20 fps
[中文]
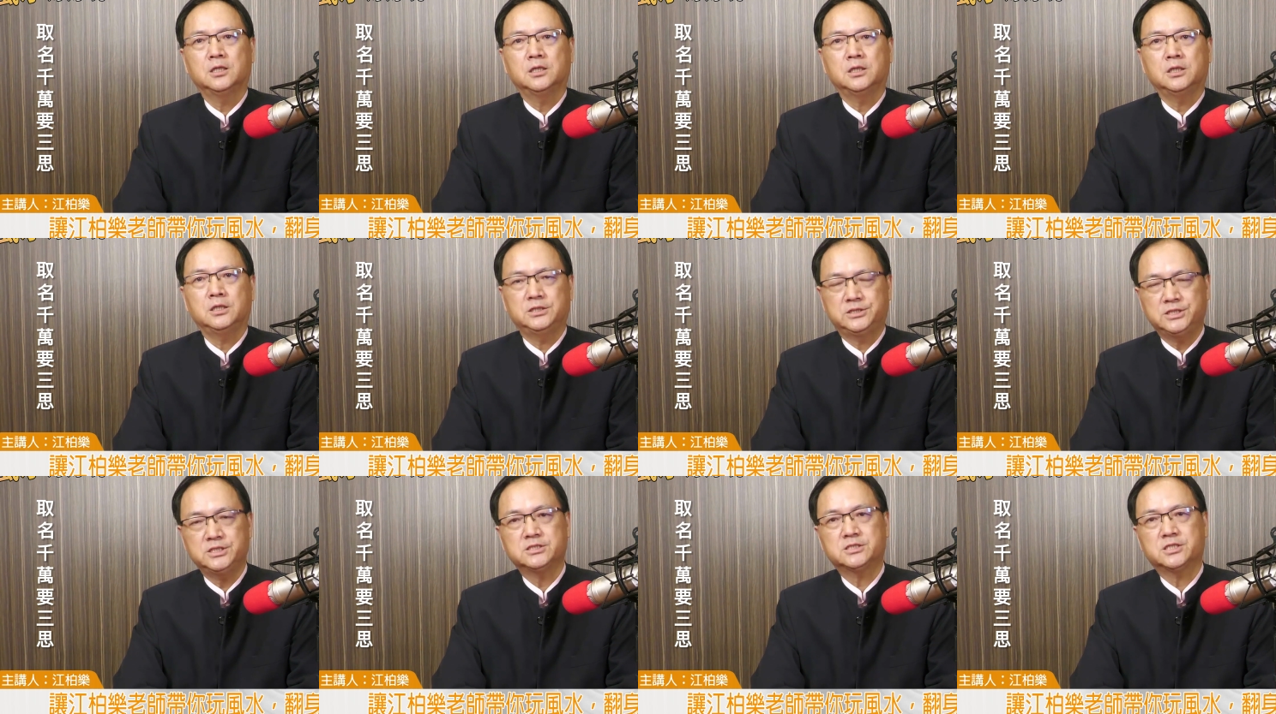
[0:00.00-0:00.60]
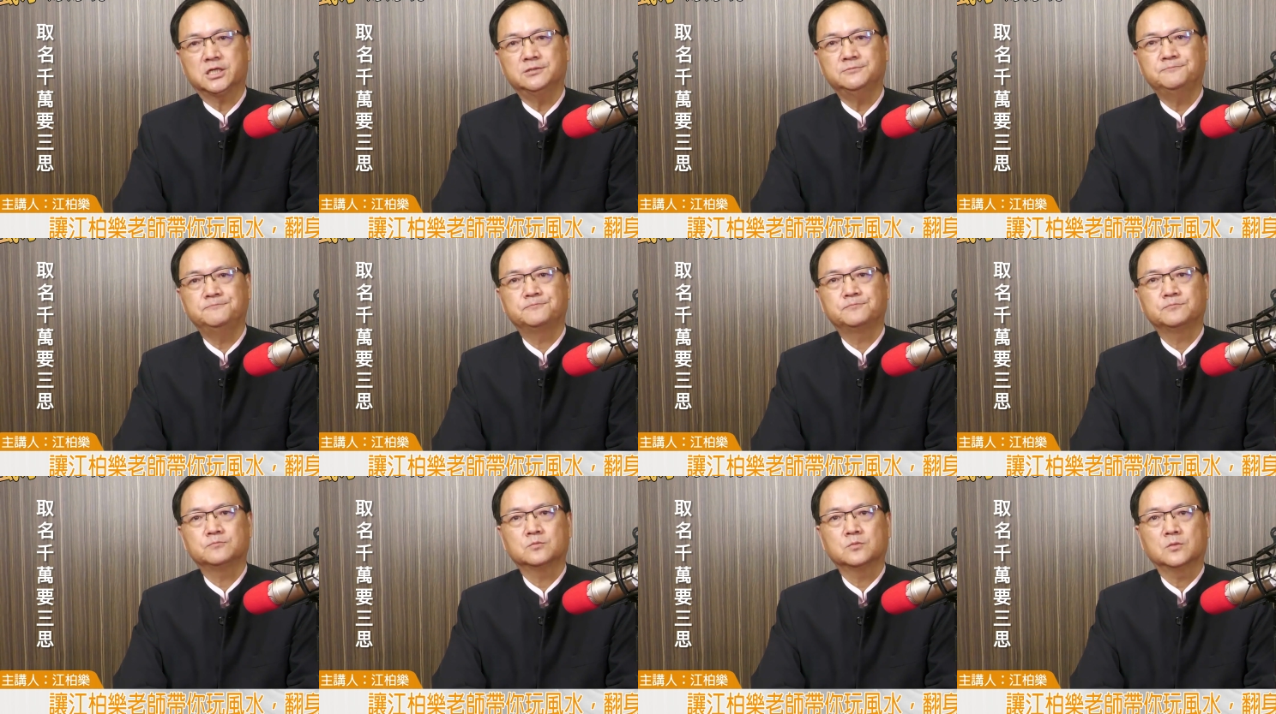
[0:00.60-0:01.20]
你姓陈，
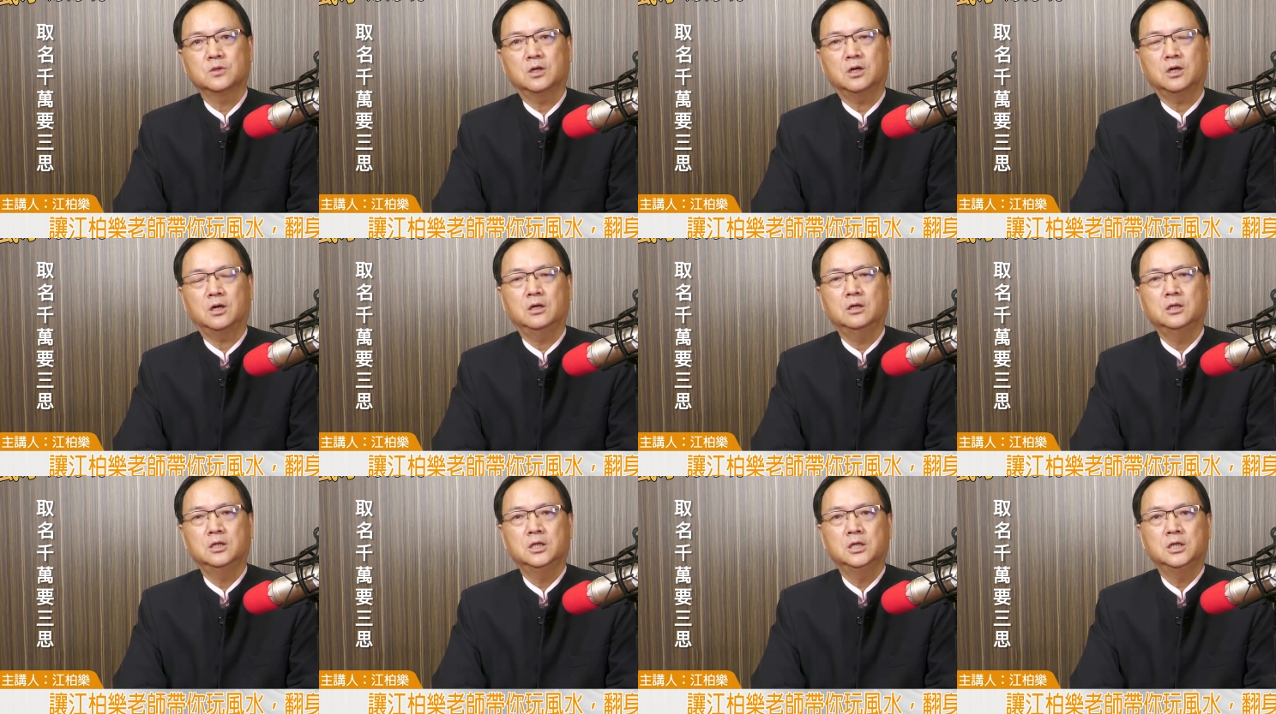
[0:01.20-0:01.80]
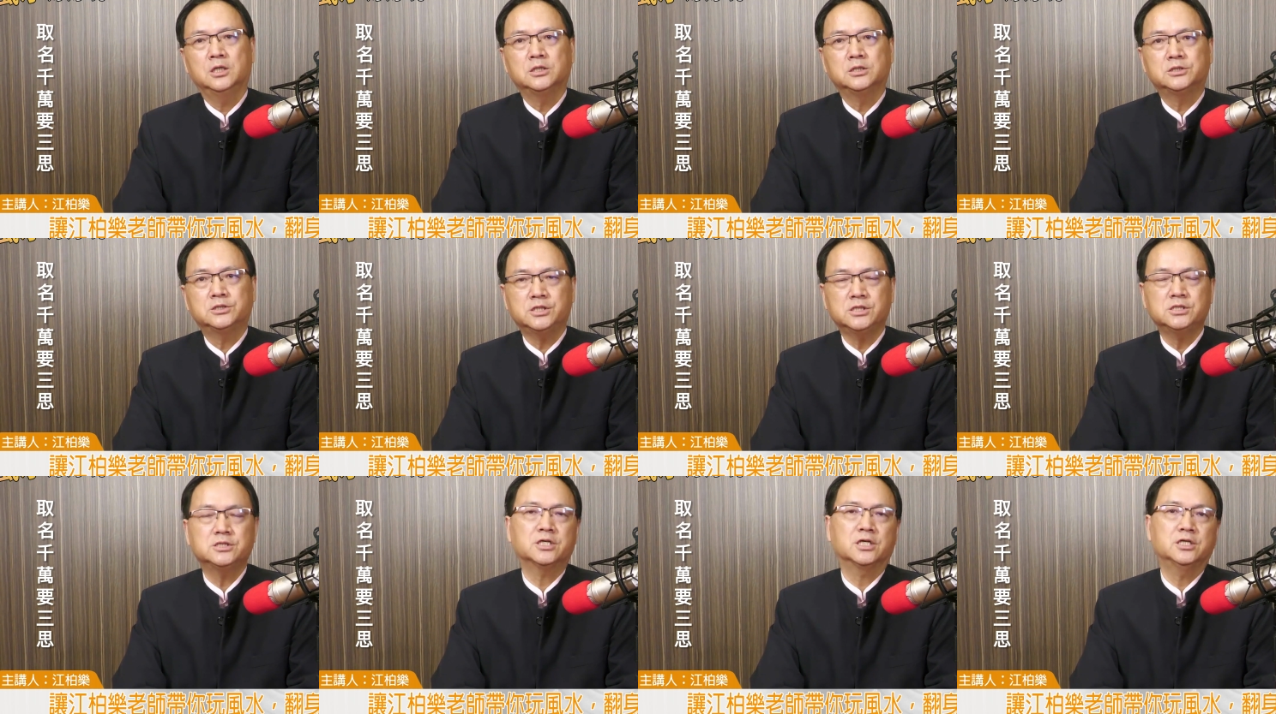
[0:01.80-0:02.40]
哦，
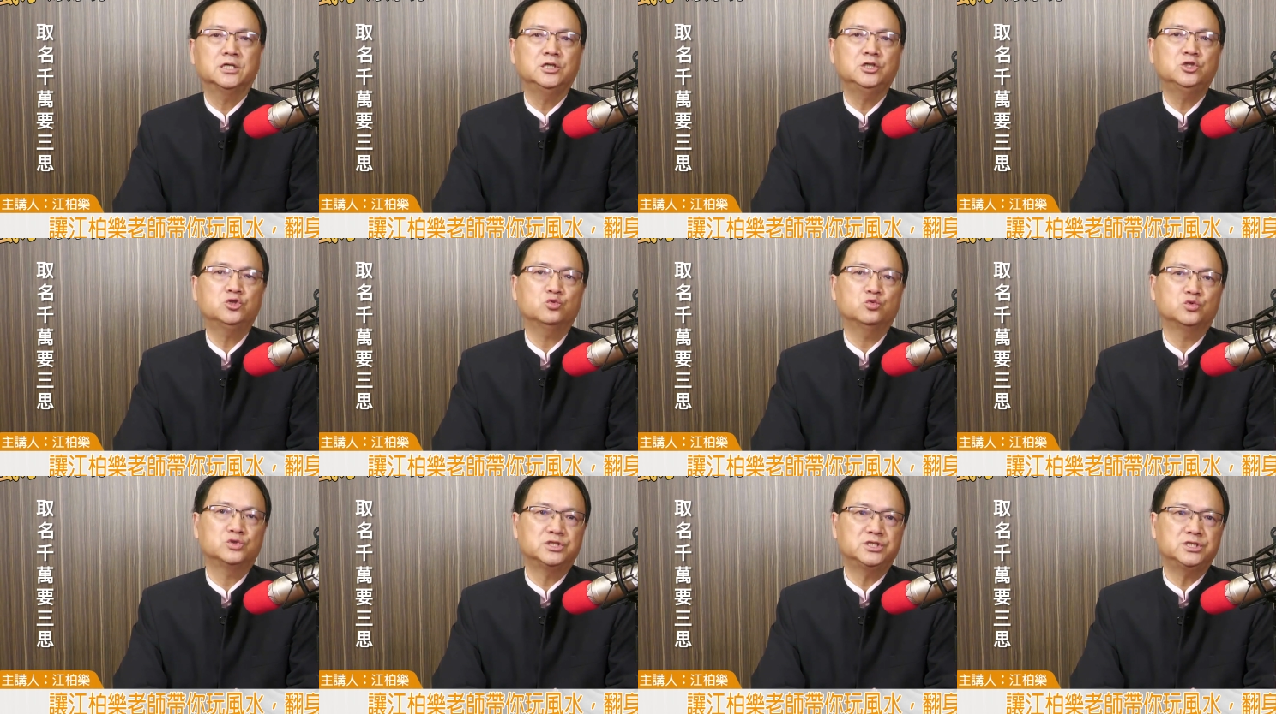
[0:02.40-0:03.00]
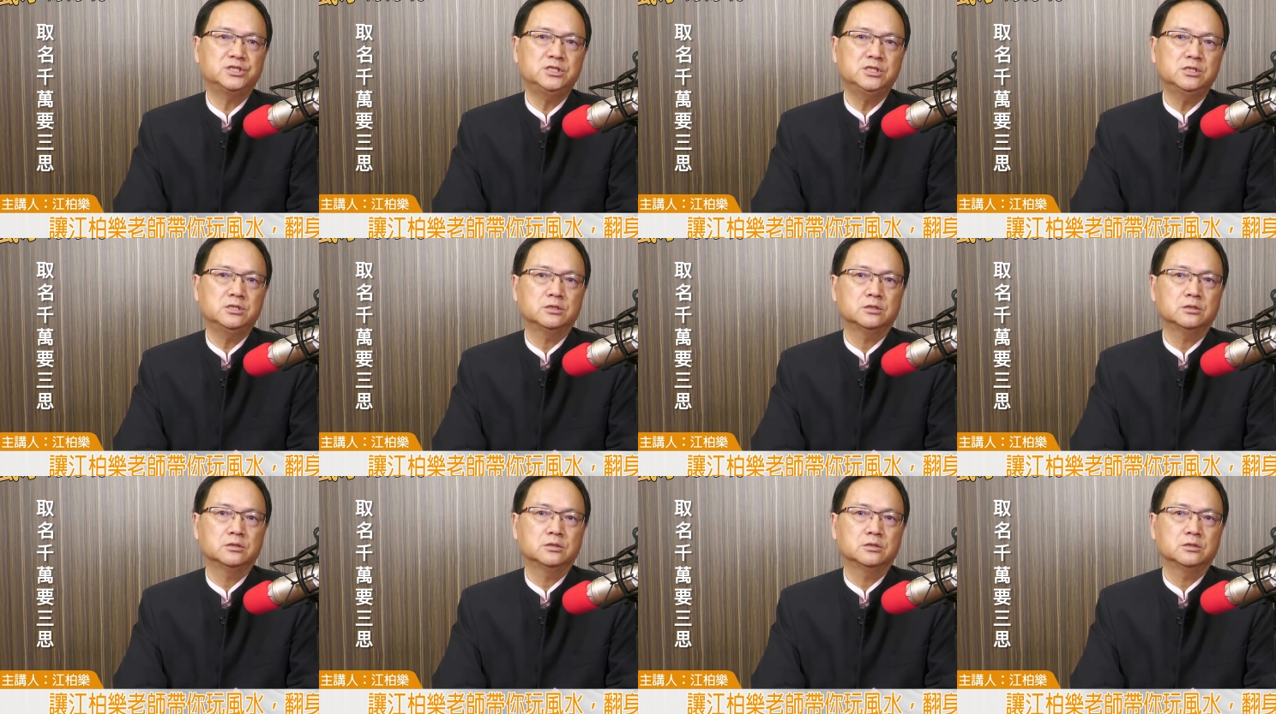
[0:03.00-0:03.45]
姓陈你属鸡，